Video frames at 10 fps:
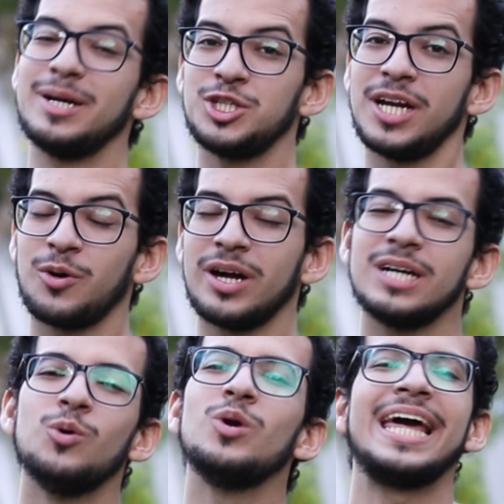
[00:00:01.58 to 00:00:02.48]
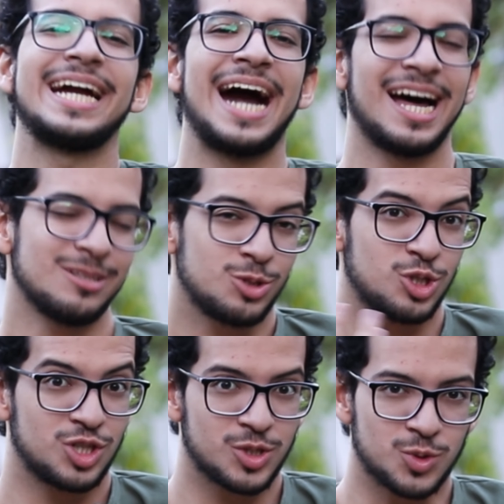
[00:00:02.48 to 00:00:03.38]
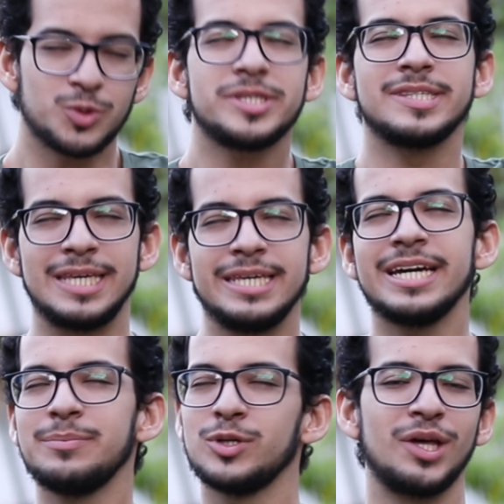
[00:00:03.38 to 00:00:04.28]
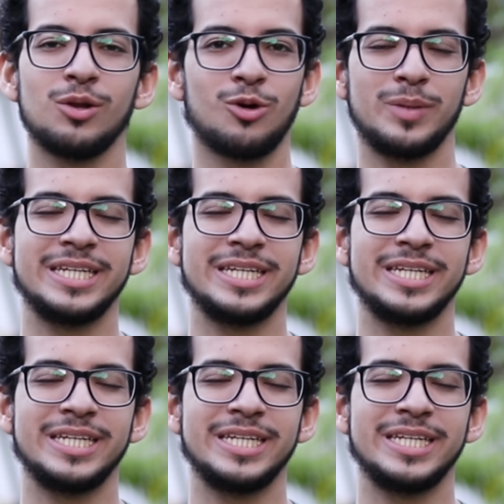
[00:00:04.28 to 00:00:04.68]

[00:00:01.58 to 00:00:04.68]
Imagina agora o legado de Jesus, guia e modelo da